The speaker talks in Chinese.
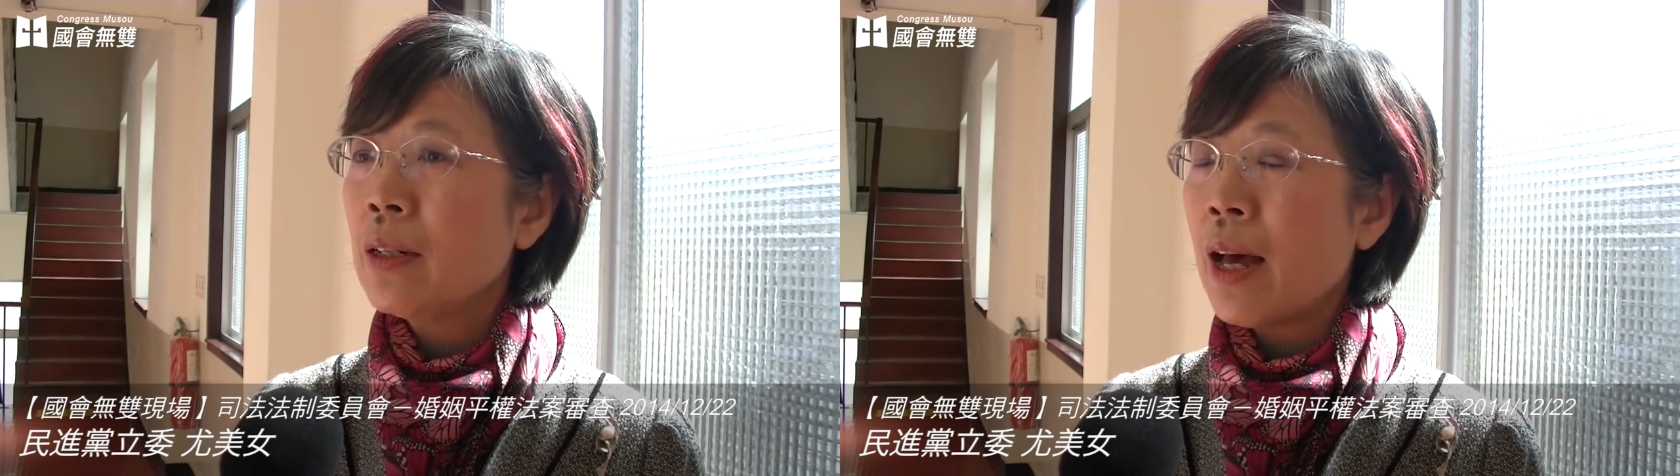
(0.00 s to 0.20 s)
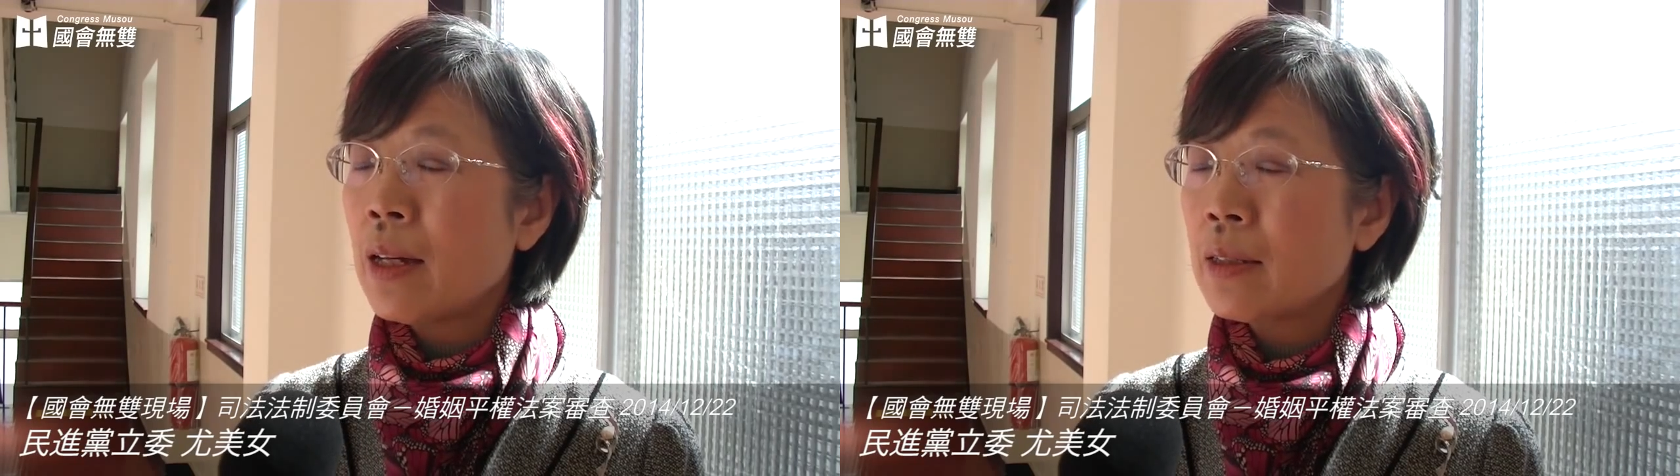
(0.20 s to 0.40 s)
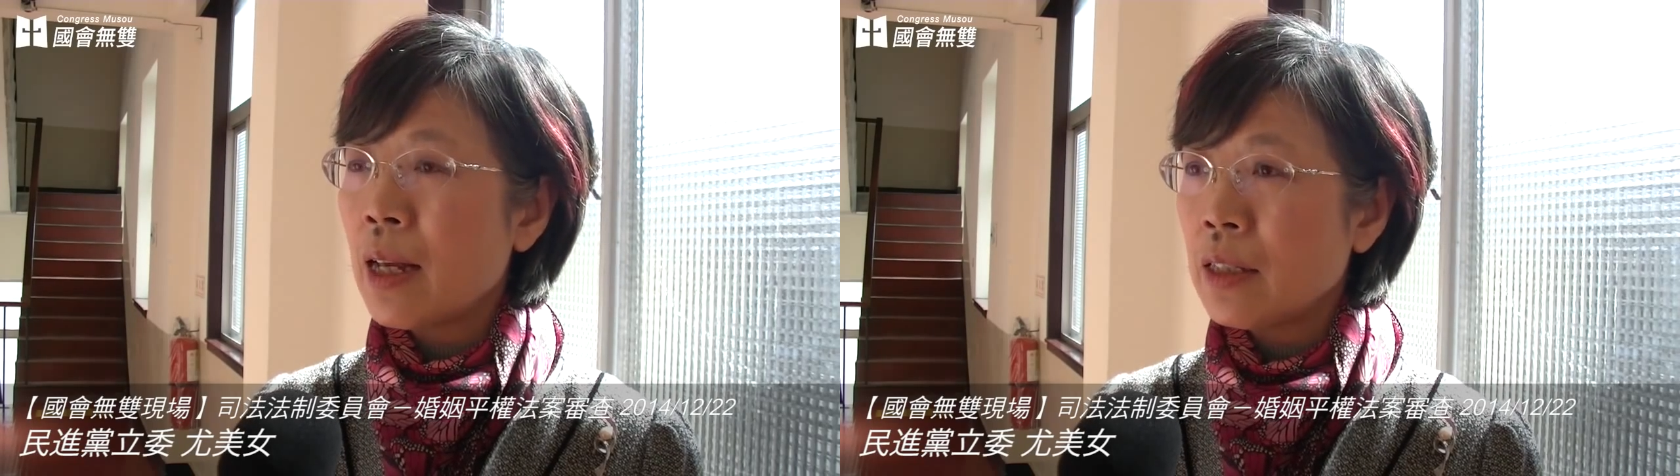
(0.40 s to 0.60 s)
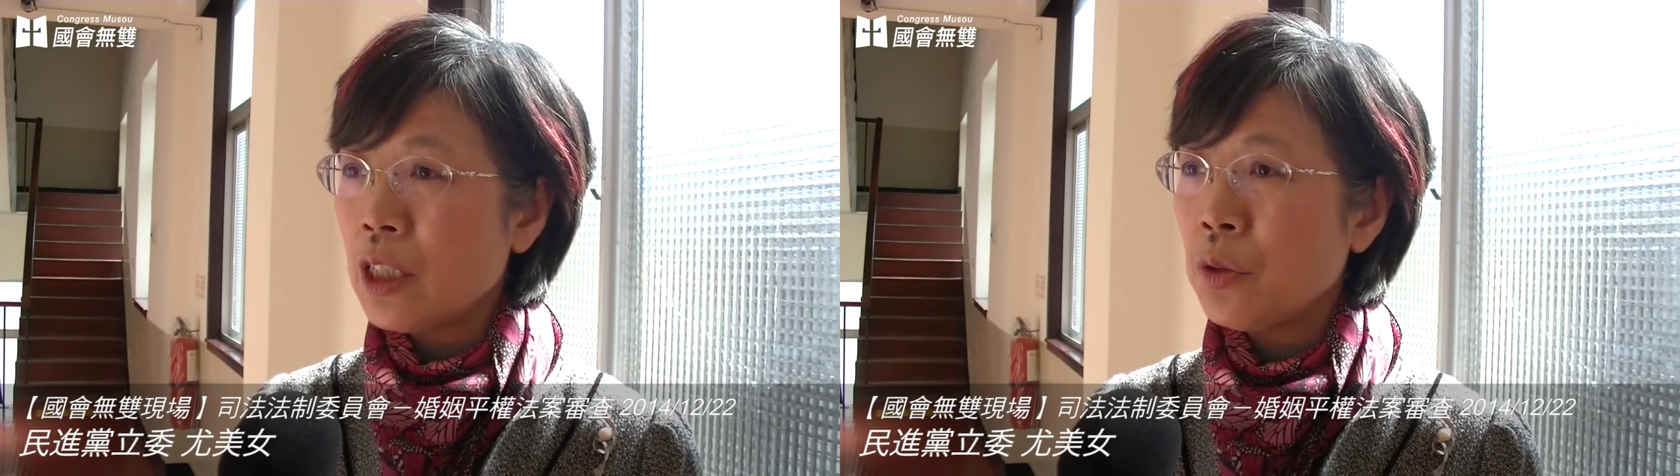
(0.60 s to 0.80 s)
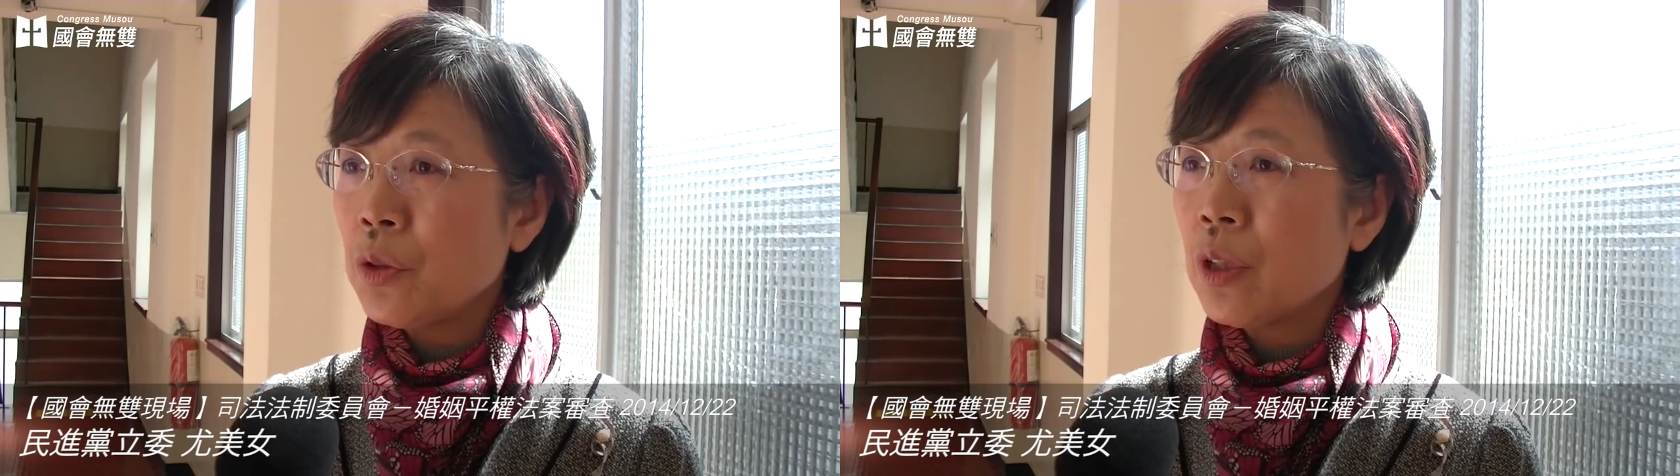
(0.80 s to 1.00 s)
那再
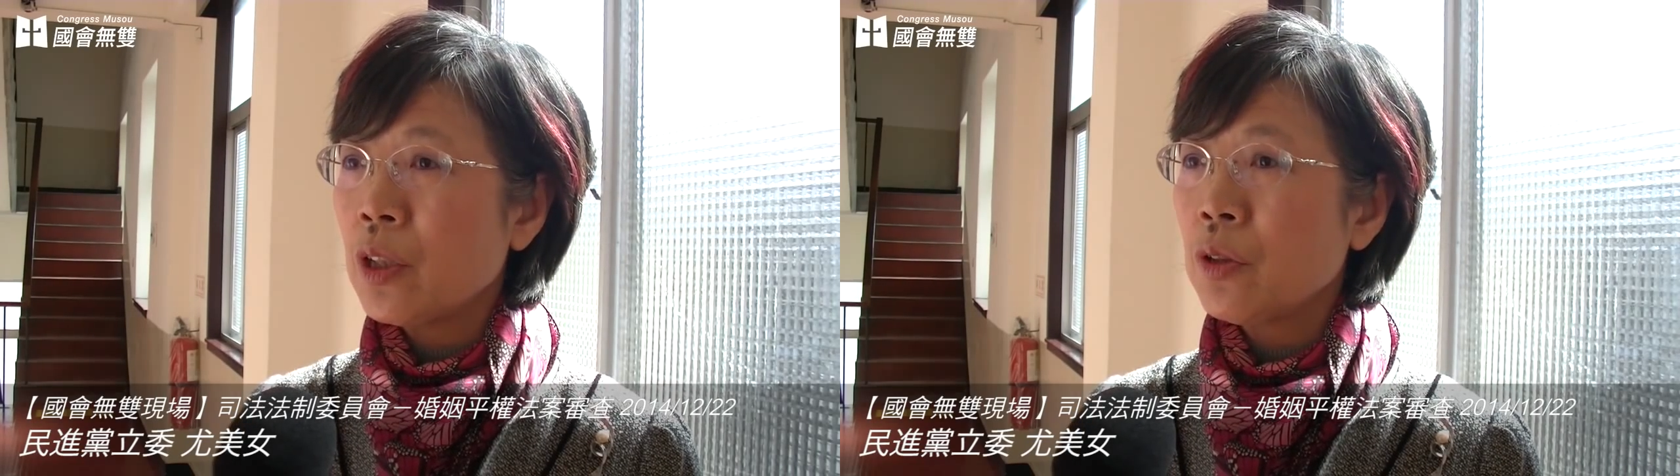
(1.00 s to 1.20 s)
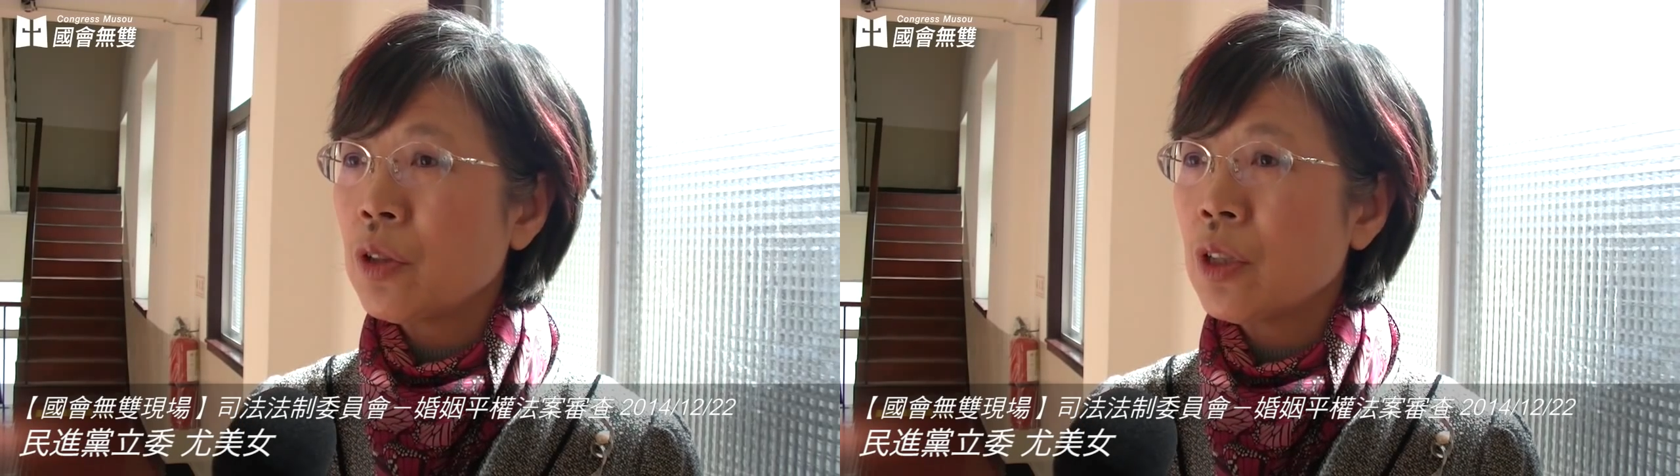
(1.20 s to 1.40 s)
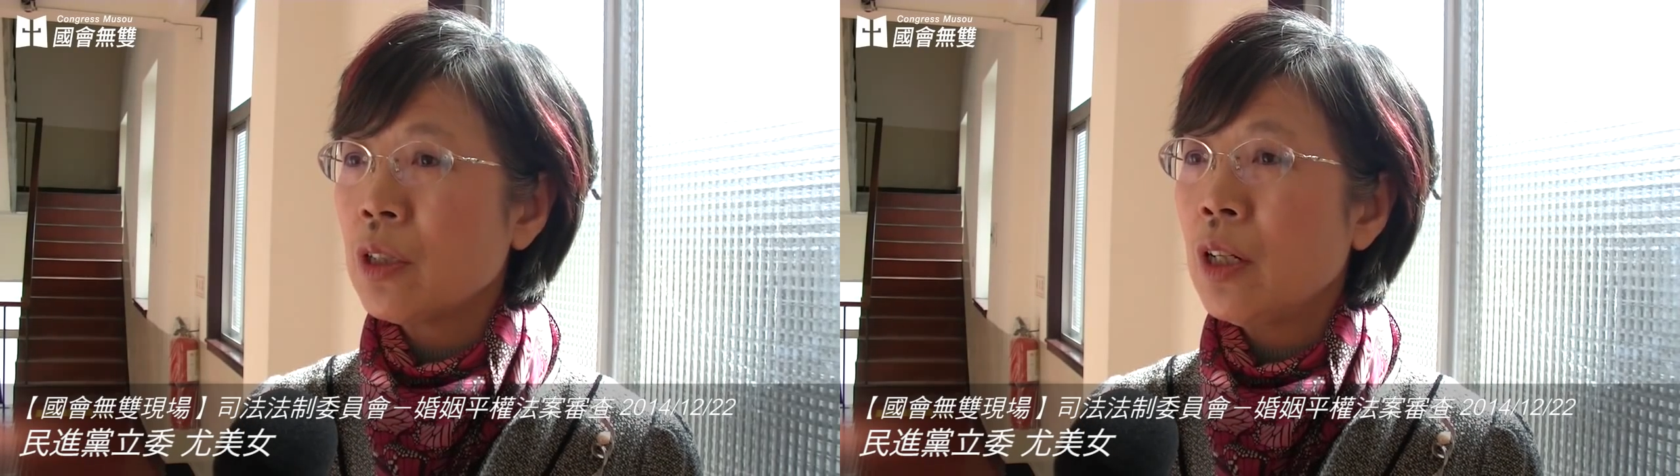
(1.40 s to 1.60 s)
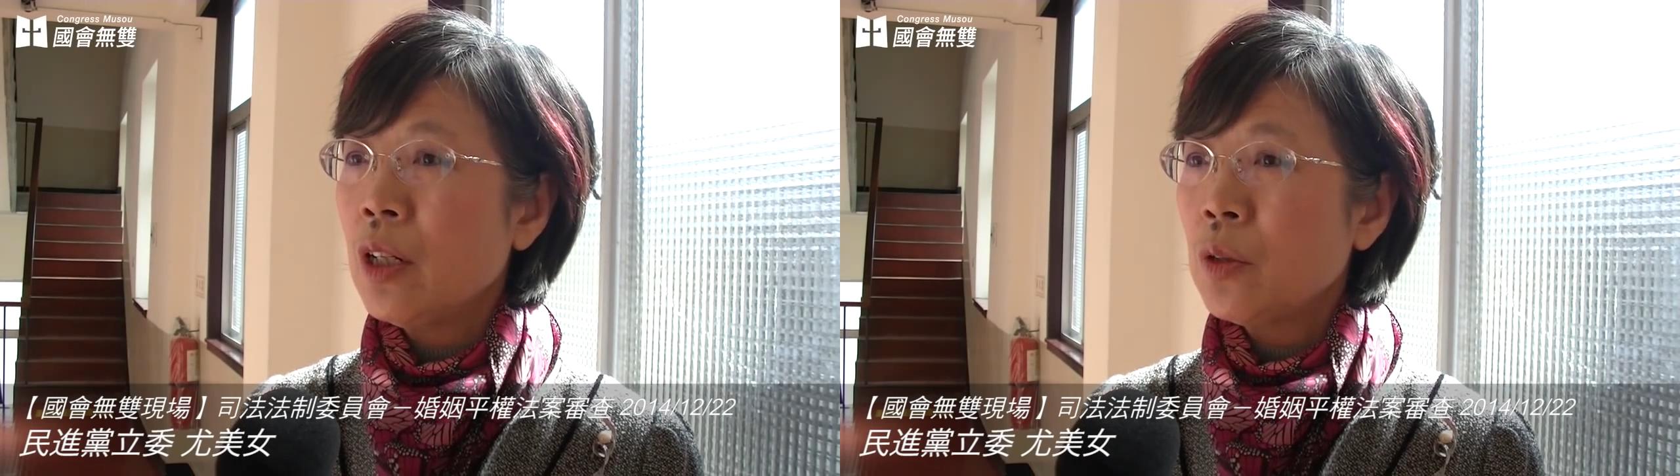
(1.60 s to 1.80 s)
继续呢，就是